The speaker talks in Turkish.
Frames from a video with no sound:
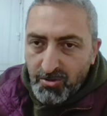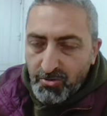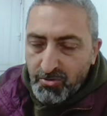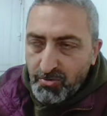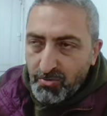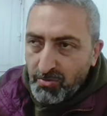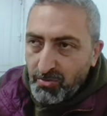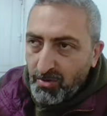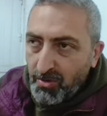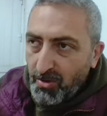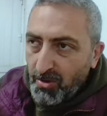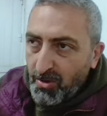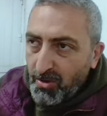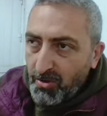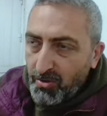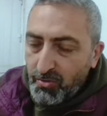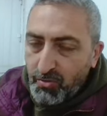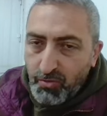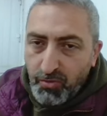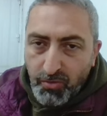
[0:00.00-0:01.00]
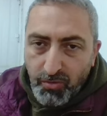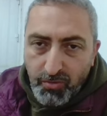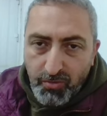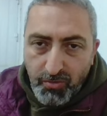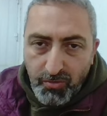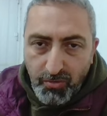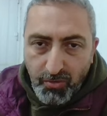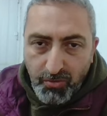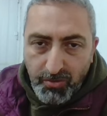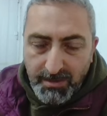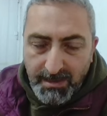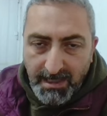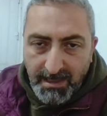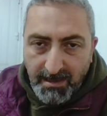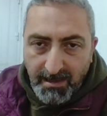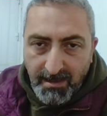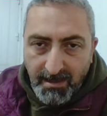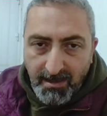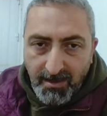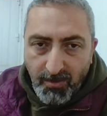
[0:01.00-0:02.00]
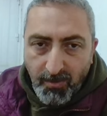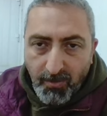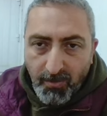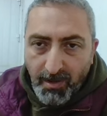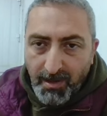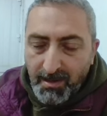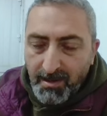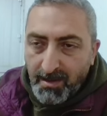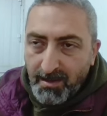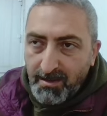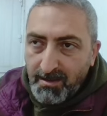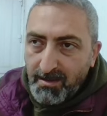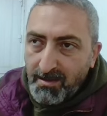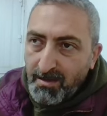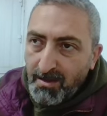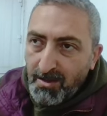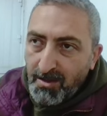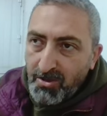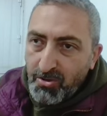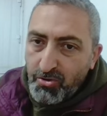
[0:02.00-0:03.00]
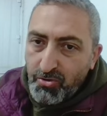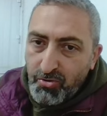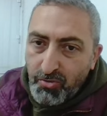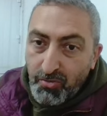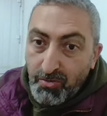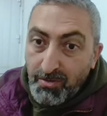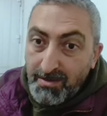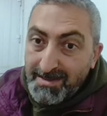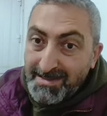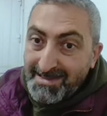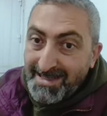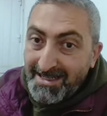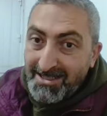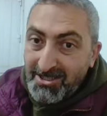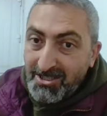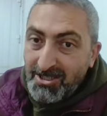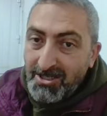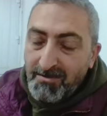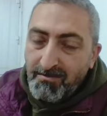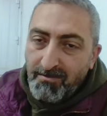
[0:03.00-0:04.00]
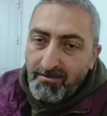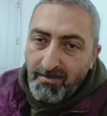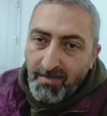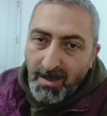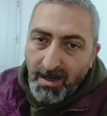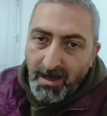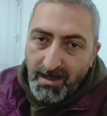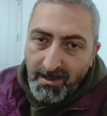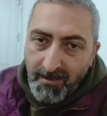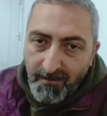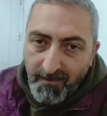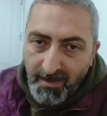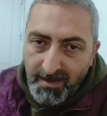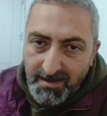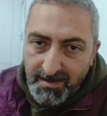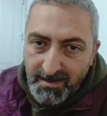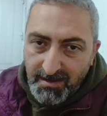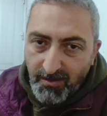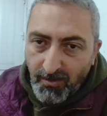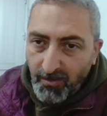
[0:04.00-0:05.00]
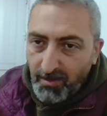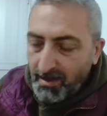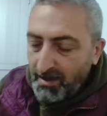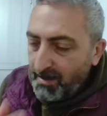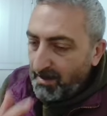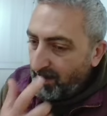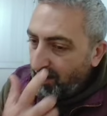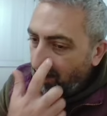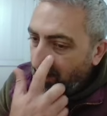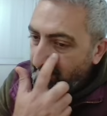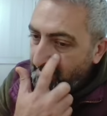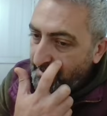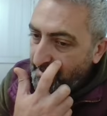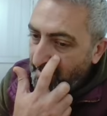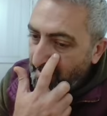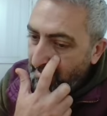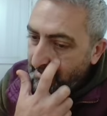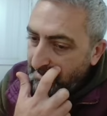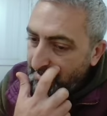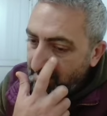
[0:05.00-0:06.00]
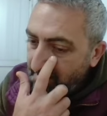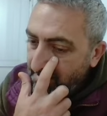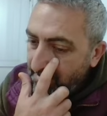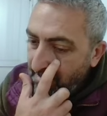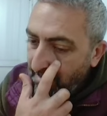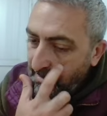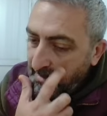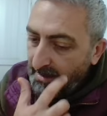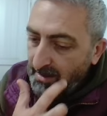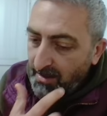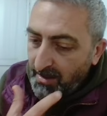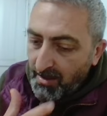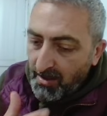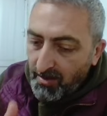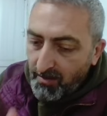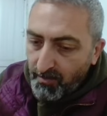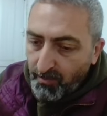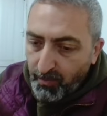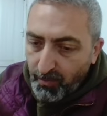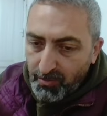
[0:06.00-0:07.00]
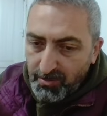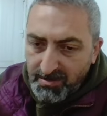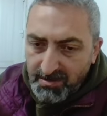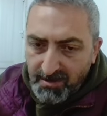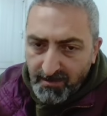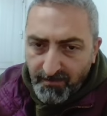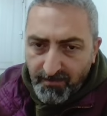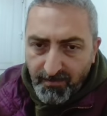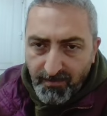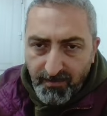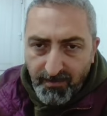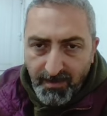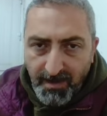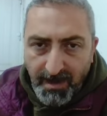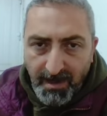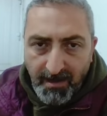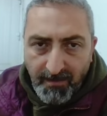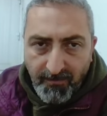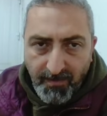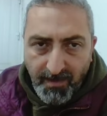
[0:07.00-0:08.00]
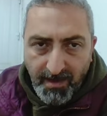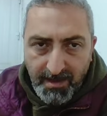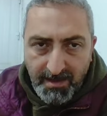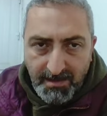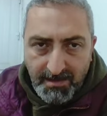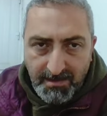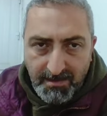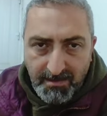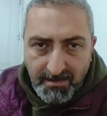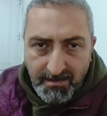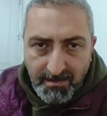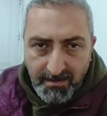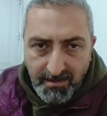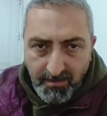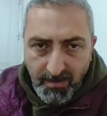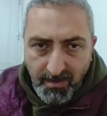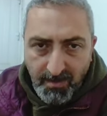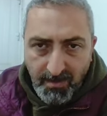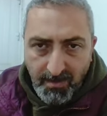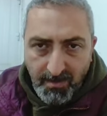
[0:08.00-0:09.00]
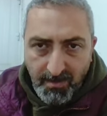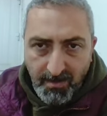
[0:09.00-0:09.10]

şu kur yüksekliği olayları, şu seçim arifesi olayları hatırlarsınız. Yani pozitif reel faiz değil mi?